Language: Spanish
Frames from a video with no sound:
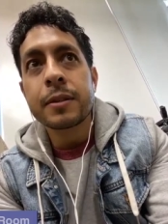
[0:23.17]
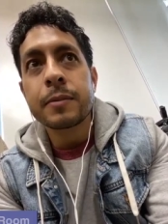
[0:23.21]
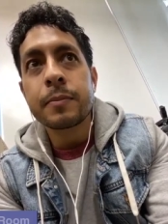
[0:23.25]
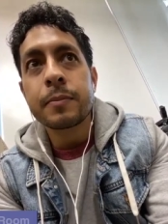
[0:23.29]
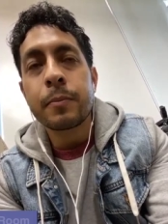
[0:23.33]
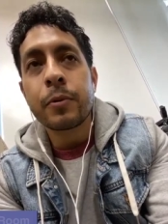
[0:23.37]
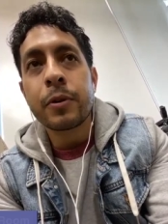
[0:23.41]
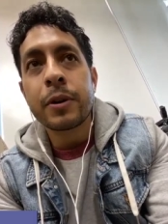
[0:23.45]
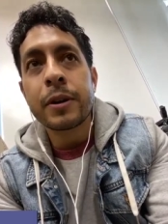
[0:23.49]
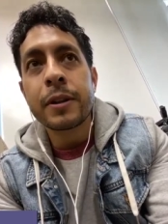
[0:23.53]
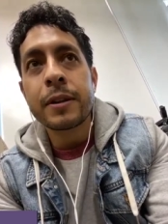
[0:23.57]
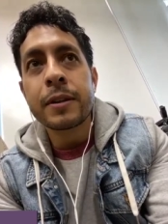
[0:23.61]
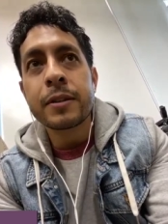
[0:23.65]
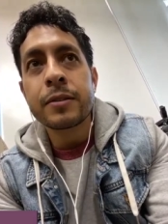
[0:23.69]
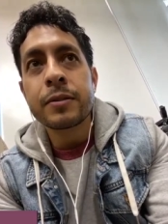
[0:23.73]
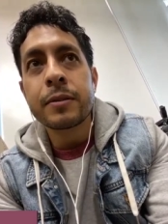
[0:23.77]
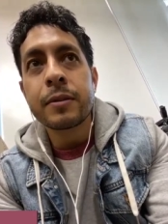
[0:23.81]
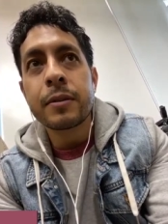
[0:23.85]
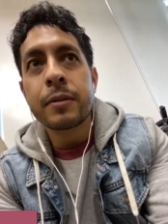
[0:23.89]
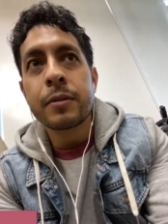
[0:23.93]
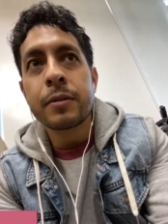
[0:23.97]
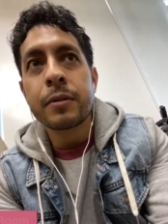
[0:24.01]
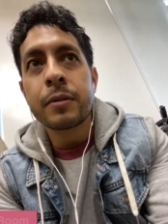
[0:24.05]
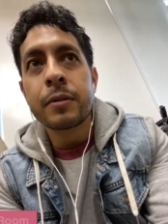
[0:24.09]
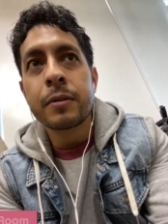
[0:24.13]
Puedes
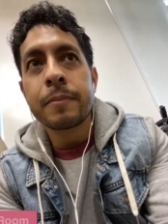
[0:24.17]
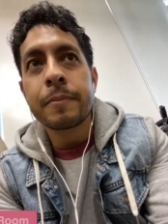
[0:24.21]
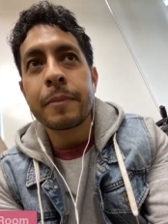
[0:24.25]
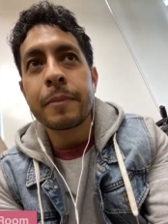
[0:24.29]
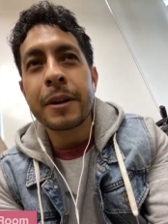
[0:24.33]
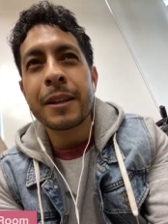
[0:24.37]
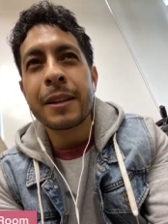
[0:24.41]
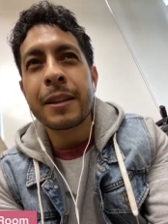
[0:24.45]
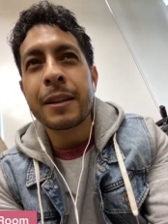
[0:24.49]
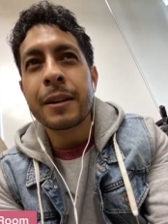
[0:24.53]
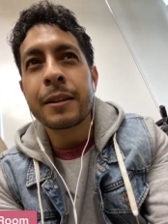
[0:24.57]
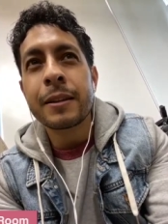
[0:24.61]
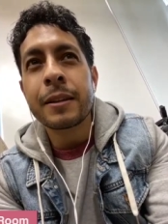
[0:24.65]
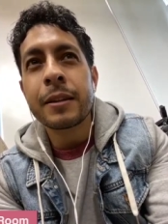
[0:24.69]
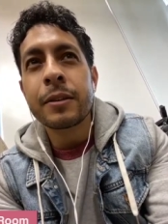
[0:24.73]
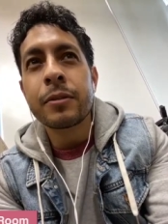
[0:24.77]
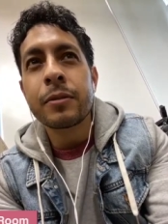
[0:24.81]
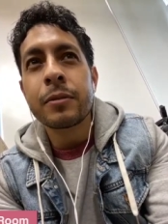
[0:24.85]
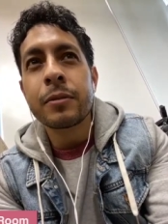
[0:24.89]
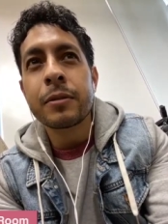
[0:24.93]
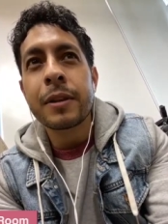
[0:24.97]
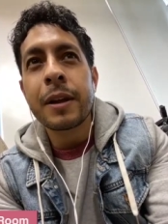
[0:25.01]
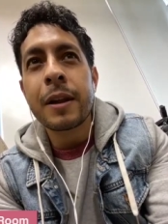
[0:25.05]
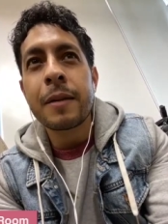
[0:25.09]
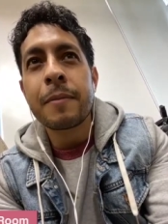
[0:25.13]
o perderte
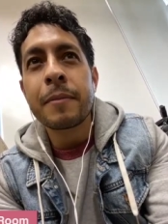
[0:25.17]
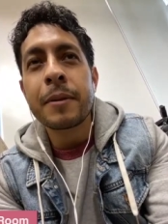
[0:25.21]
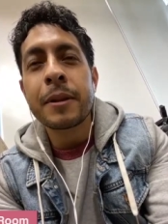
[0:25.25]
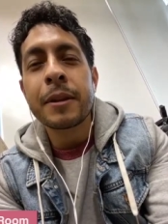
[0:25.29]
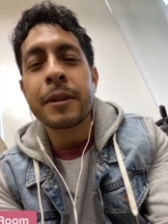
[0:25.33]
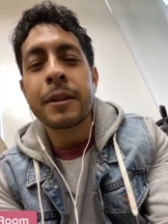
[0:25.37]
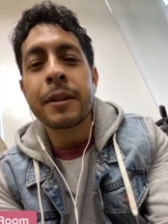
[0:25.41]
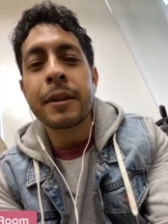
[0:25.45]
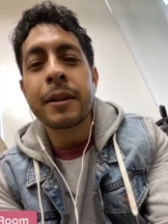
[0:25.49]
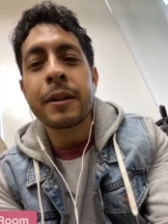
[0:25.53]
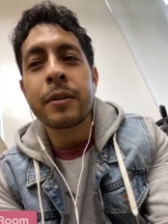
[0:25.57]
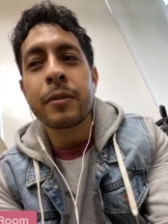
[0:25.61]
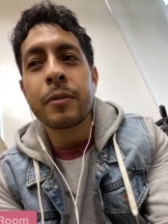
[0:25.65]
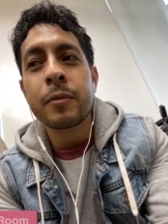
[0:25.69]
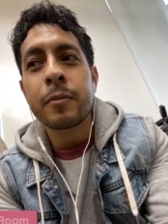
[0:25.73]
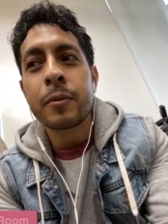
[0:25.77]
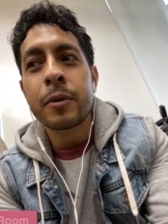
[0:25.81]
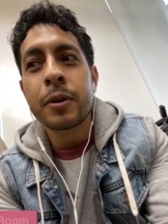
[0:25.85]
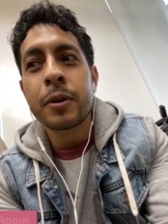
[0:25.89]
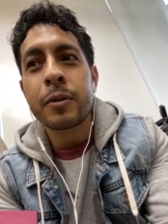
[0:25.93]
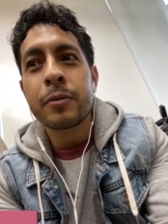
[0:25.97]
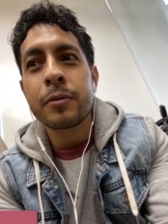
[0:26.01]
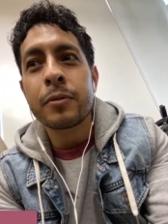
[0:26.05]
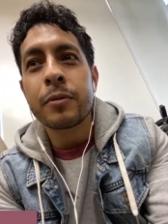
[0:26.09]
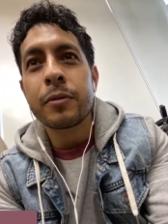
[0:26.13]
totalmente como
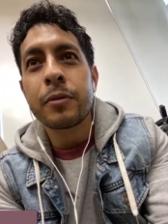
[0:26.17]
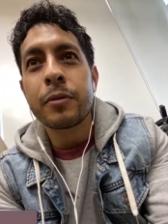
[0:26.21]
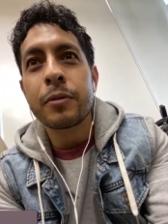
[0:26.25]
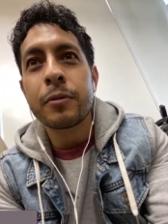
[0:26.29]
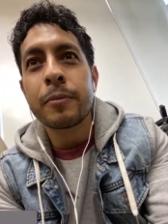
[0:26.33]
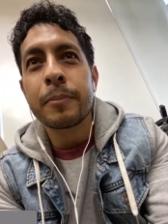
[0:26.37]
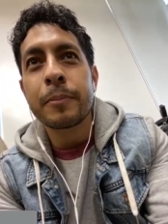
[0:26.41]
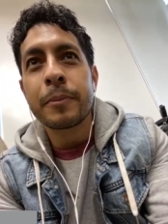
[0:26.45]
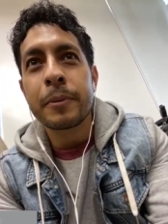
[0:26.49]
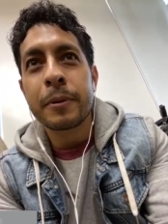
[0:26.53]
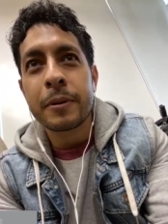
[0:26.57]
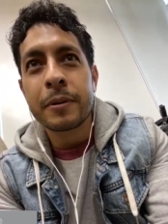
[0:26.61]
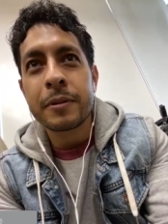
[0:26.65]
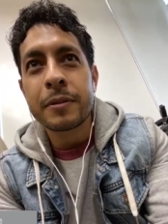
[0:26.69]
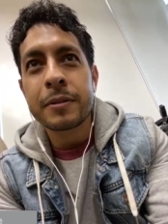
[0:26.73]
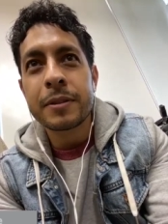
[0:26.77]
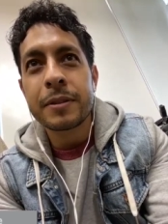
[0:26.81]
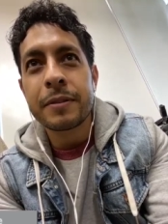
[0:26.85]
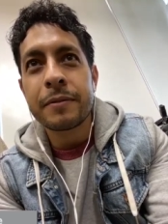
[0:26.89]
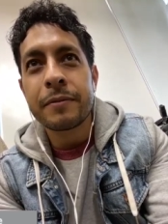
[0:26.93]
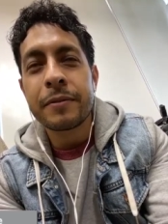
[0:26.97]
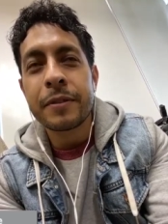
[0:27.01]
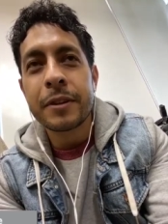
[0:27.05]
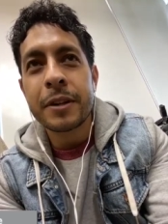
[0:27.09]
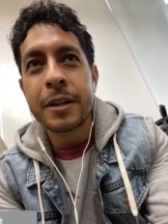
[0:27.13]
en un mm. loop
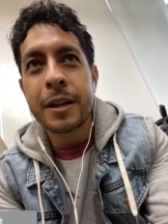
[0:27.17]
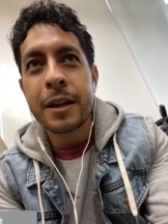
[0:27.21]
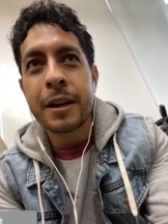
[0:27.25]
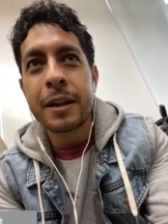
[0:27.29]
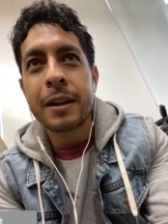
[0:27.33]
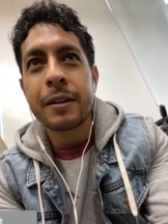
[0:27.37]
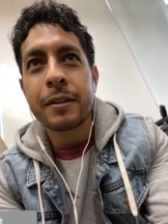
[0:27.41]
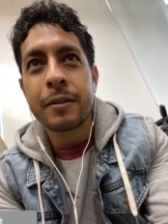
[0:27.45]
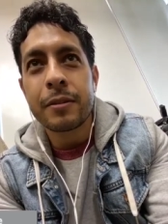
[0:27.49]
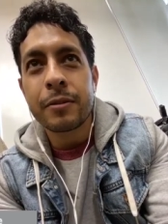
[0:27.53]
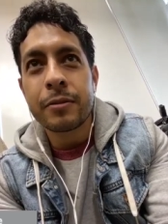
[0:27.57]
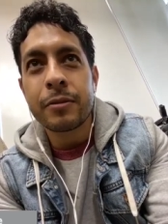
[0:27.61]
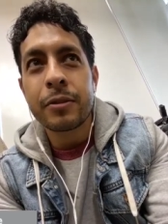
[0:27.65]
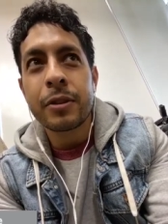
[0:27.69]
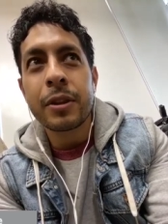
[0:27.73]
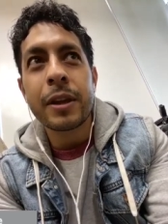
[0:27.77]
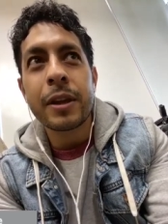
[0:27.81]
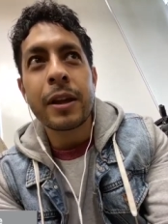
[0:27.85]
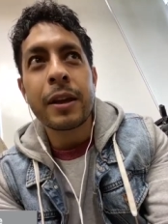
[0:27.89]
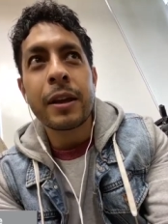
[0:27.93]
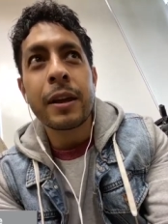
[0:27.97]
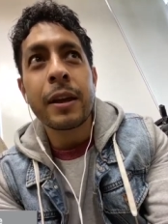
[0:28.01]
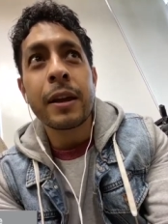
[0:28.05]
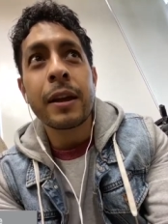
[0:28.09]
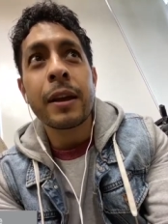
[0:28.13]
sin final,
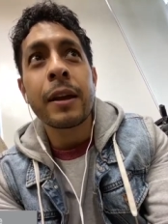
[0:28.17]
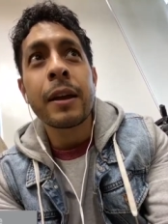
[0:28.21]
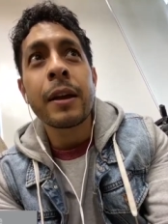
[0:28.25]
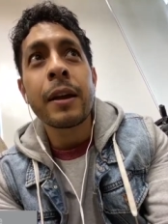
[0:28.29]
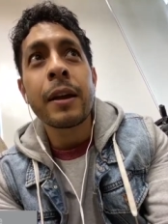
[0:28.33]
donde